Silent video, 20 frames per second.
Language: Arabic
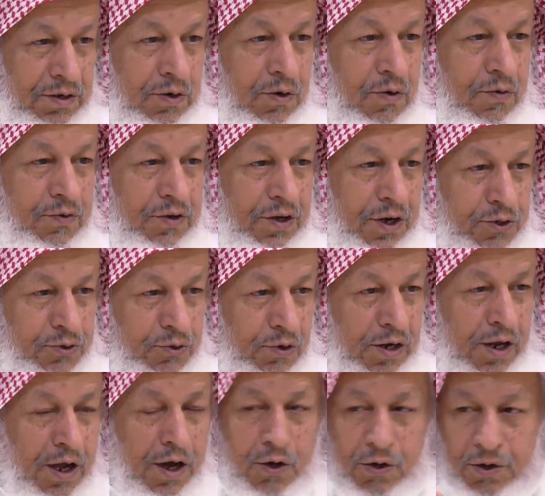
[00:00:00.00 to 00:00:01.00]
لكم في رسول
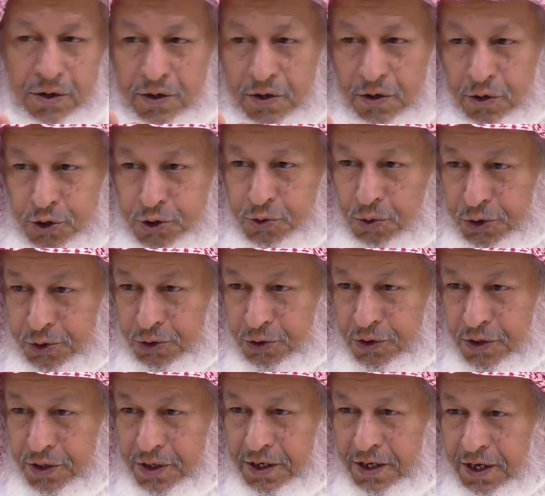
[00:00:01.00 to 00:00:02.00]
الله
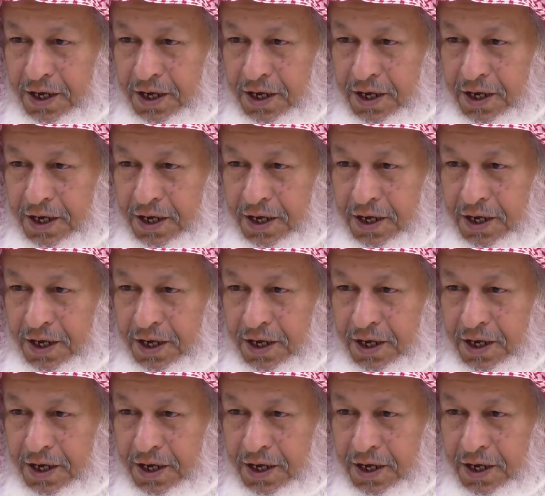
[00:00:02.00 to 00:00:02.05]
أسوة